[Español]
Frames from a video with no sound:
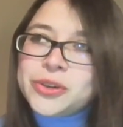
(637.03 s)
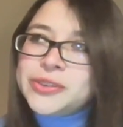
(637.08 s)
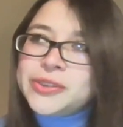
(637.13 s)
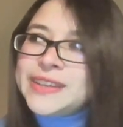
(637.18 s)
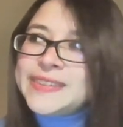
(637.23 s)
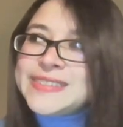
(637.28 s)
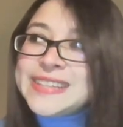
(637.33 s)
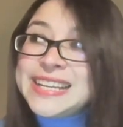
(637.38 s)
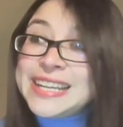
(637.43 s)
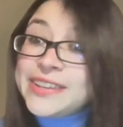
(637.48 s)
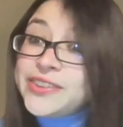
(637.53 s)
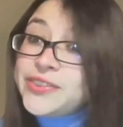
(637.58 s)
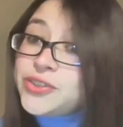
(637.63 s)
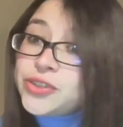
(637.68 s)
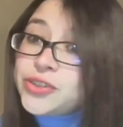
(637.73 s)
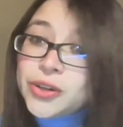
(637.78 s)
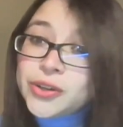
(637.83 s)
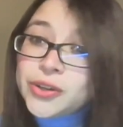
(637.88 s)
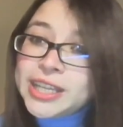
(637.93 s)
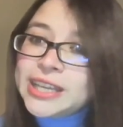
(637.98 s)
Pues, desde la
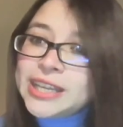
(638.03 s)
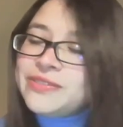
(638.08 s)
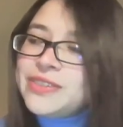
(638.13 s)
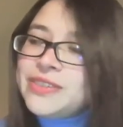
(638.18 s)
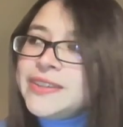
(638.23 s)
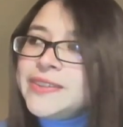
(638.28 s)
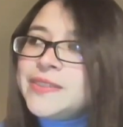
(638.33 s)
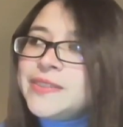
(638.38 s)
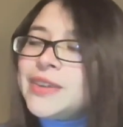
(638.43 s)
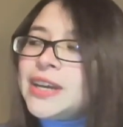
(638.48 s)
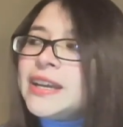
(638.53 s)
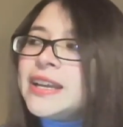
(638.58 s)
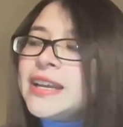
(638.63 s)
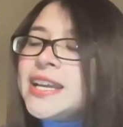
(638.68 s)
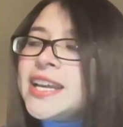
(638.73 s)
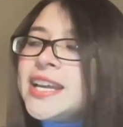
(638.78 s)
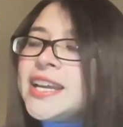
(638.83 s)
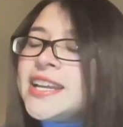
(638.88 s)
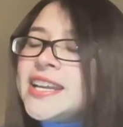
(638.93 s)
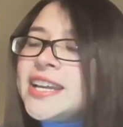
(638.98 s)
historia
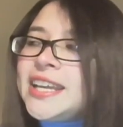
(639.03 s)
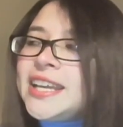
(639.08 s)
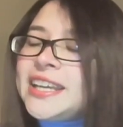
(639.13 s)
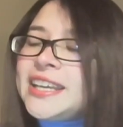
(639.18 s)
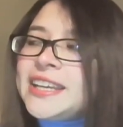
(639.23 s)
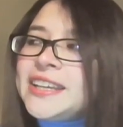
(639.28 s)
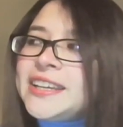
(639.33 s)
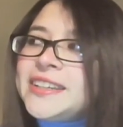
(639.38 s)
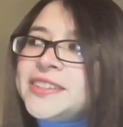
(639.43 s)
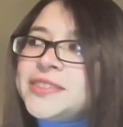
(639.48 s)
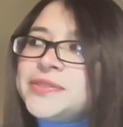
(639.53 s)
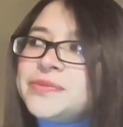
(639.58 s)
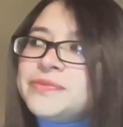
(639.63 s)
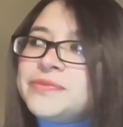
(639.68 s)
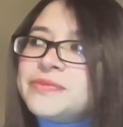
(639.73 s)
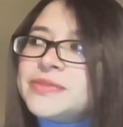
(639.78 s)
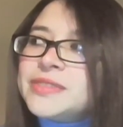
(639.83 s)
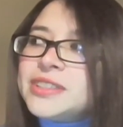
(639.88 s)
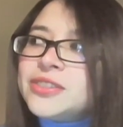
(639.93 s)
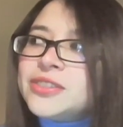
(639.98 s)
misma, eh,
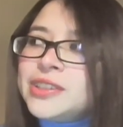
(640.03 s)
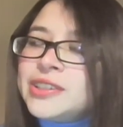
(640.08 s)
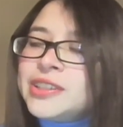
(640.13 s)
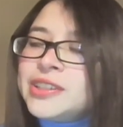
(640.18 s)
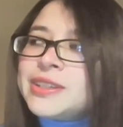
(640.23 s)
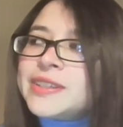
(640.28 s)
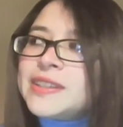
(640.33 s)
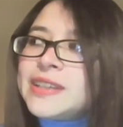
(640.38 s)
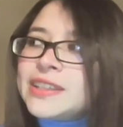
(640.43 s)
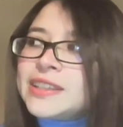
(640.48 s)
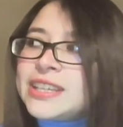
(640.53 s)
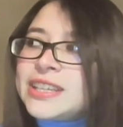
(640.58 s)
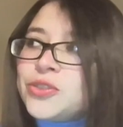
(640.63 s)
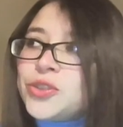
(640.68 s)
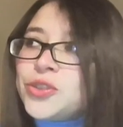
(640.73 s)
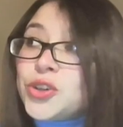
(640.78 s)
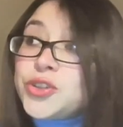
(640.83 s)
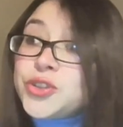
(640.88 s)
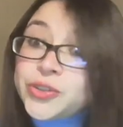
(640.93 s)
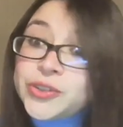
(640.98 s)
una universidad
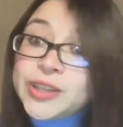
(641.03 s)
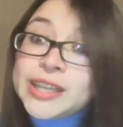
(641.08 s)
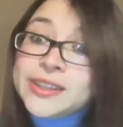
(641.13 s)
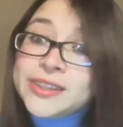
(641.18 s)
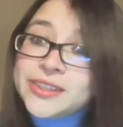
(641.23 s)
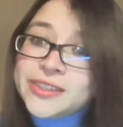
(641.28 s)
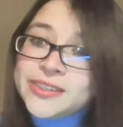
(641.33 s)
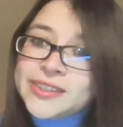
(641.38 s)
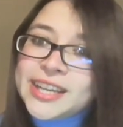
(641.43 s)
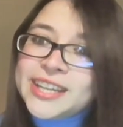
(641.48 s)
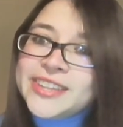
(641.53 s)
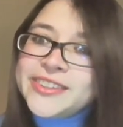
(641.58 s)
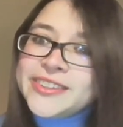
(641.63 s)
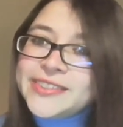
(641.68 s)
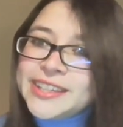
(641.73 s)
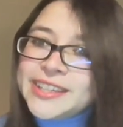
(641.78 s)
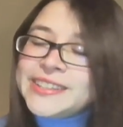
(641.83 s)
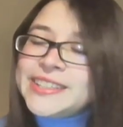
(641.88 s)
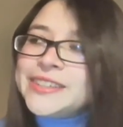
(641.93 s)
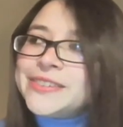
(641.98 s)
con 800
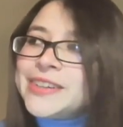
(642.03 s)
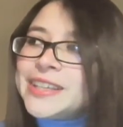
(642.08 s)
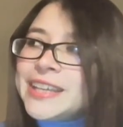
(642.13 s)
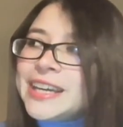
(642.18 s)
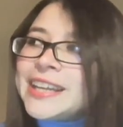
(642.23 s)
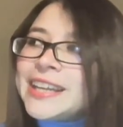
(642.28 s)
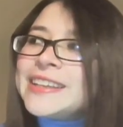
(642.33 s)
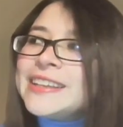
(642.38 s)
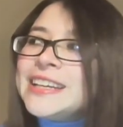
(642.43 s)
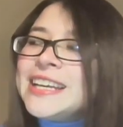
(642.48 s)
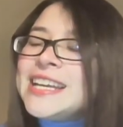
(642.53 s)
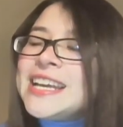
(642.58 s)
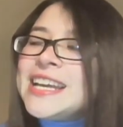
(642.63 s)
años de antigüedad,